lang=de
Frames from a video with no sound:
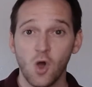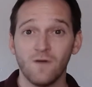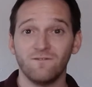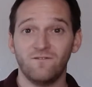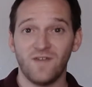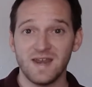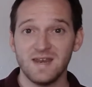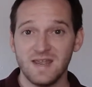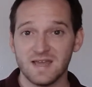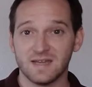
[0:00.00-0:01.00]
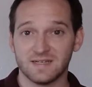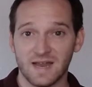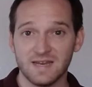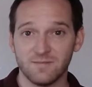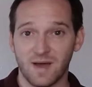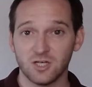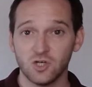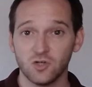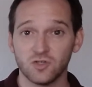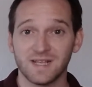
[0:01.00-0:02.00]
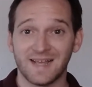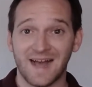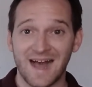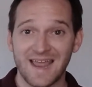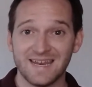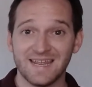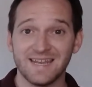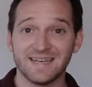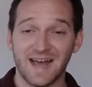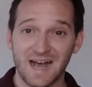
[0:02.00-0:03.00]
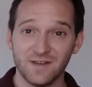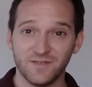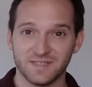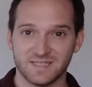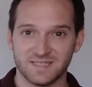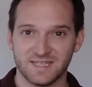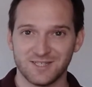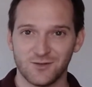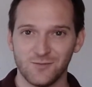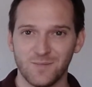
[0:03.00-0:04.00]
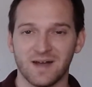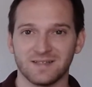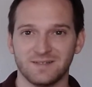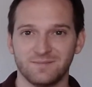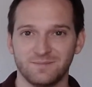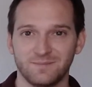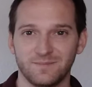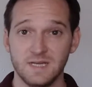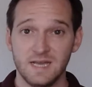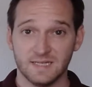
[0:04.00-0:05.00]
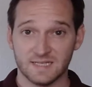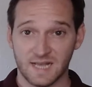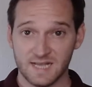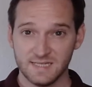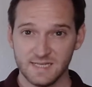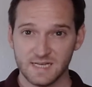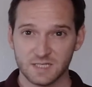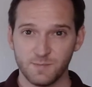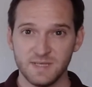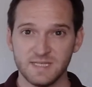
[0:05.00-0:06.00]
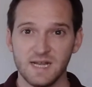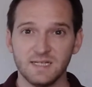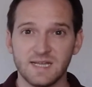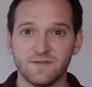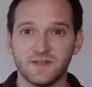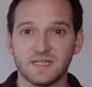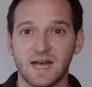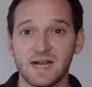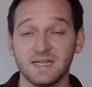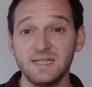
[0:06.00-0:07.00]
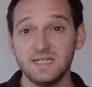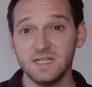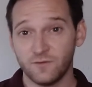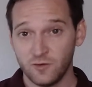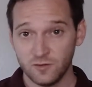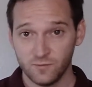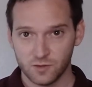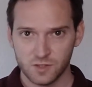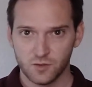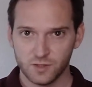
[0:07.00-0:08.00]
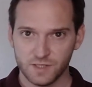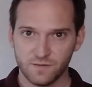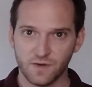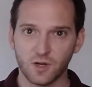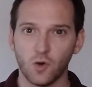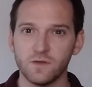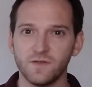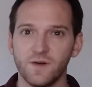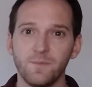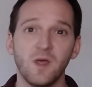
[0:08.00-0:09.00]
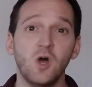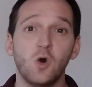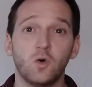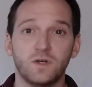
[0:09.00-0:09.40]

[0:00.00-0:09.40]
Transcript: wenn er dann im Anschluss keine Nachfristsetzung macht. Das heißt ja, dass bislang der Vertrag nicht erfüllt wurde durch den Verkäufer und